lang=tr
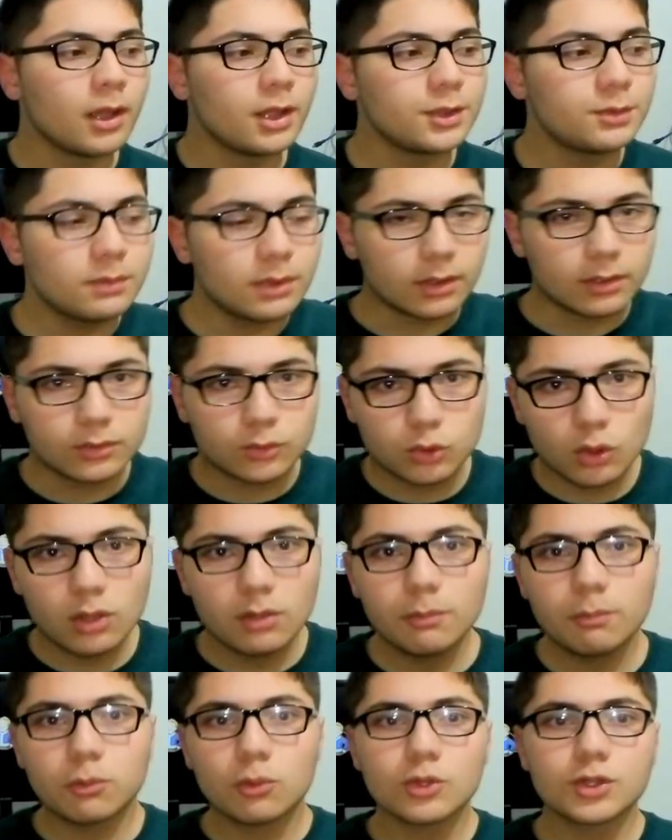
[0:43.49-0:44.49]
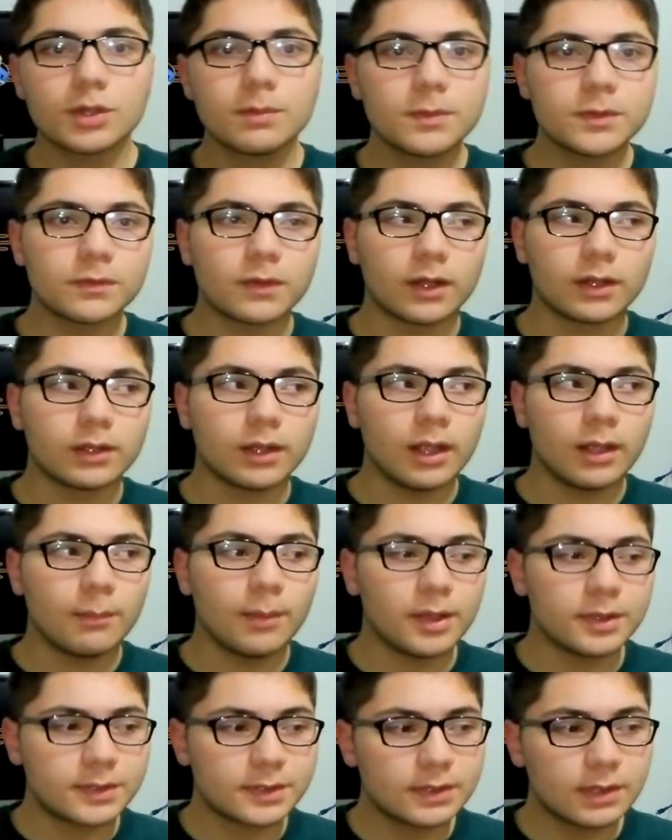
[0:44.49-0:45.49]
Şimdi şöyle bir projemiz var. Ee,
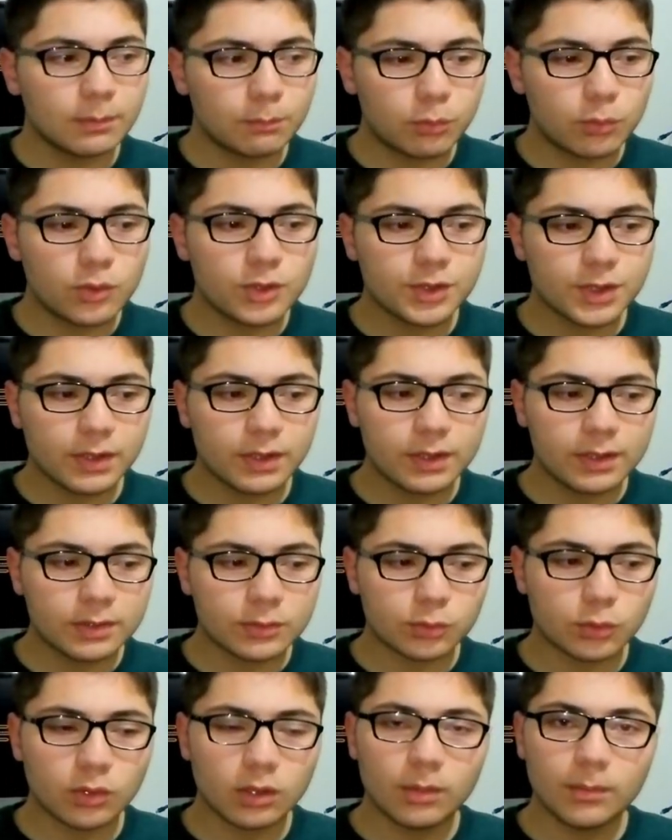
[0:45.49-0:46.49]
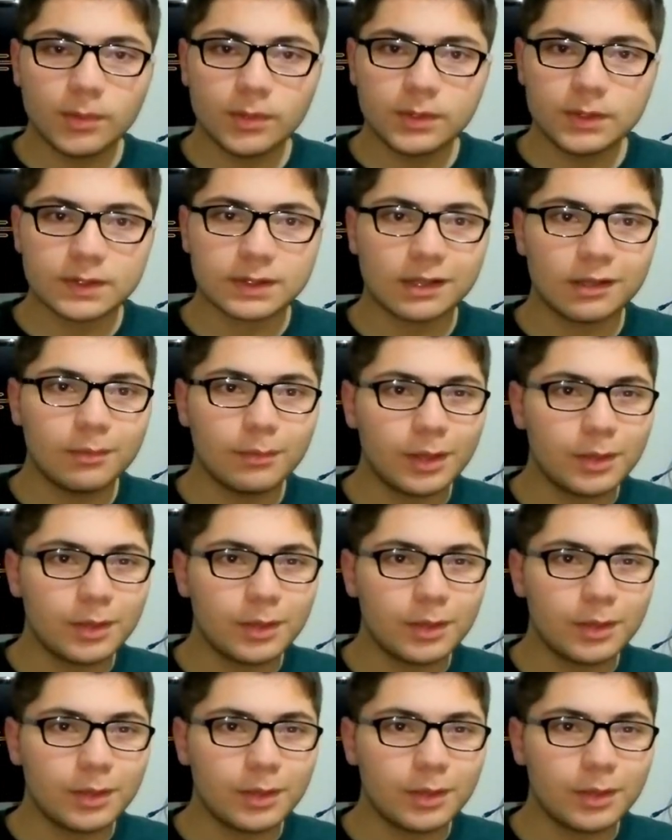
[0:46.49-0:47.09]
ben sizden projeleri söylemenizi istedim.